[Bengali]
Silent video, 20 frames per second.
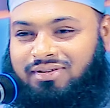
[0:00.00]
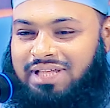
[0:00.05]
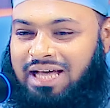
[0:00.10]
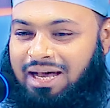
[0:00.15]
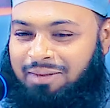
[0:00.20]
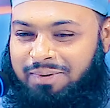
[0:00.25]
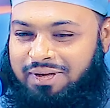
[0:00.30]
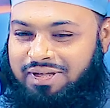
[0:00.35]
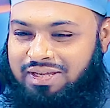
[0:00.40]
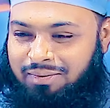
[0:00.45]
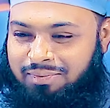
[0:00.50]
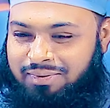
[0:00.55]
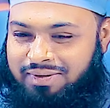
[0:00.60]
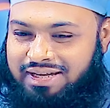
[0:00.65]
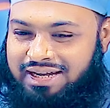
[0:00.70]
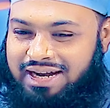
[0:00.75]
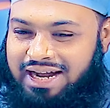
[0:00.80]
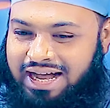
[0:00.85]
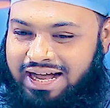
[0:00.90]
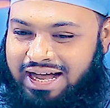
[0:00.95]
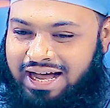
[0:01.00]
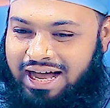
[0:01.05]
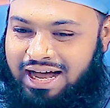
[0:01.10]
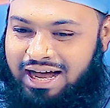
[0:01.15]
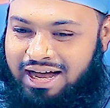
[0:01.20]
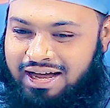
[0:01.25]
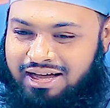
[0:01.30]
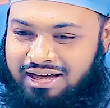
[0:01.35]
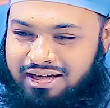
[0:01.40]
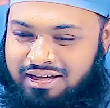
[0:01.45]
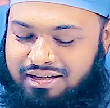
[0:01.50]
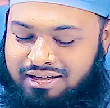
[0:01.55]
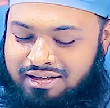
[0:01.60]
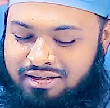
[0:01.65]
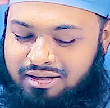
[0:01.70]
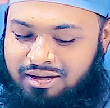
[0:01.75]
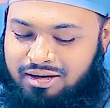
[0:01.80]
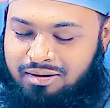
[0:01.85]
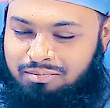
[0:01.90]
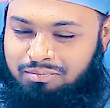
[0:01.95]
ধাপে যাবি যে রাখা
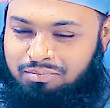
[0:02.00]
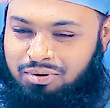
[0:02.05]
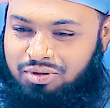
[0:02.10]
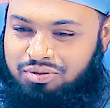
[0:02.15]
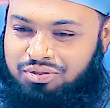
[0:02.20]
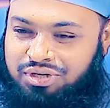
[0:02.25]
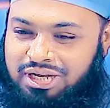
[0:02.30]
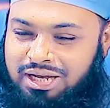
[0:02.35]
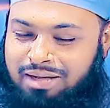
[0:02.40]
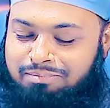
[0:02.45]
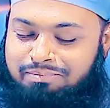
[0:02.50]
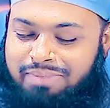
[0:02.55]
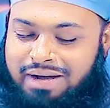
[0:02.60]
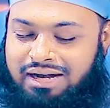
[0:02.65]
প্রতিটা